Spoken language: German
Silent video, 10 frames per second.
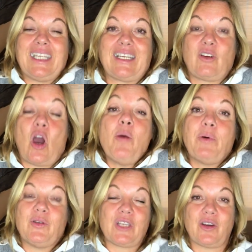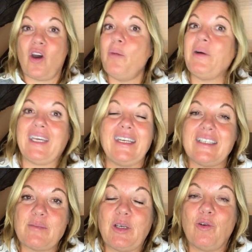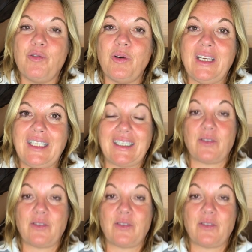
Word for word: der Körper, unser Körper kennt das Mikrofon nicht.